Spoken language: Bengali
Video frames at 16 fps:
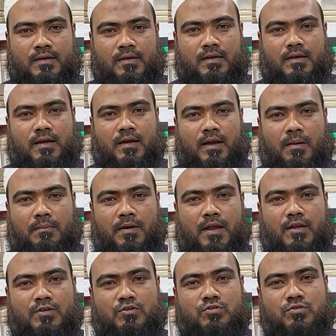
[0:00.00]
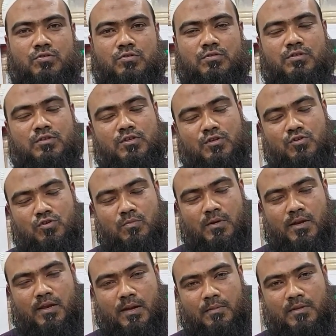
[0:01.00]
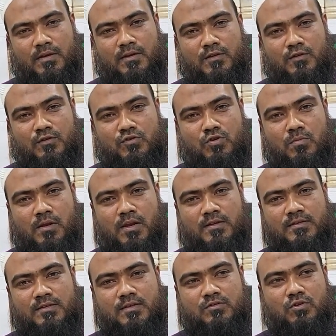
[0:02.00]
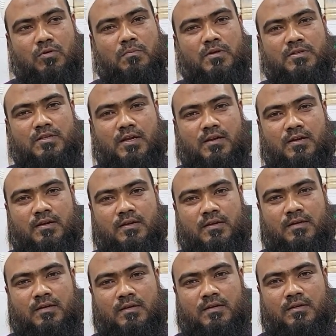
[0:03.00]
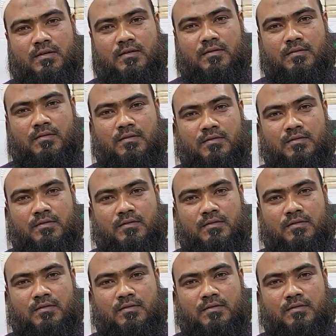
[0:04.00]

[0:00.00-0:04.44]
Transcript: আচ্ছা নিজস্ব মিলে নিজস্ব মিলে আমাদের নিজস্ব মিল আছে চকবাজার আচ্ছা